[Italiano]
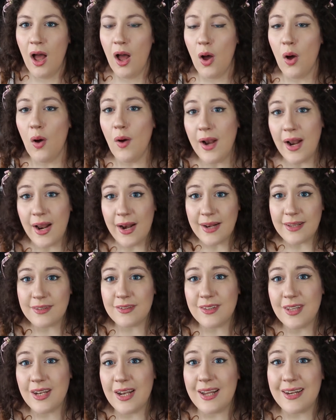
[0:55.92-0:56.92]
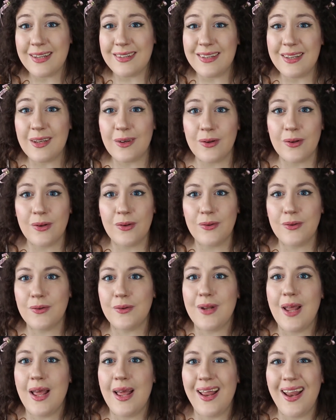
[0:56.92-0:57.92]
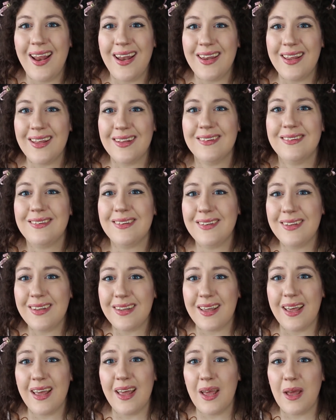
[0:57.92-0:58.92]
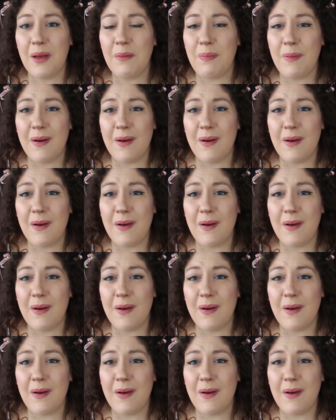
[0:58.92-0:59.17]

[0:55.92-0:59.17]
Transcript: Ora, l'articolo non è niente di che,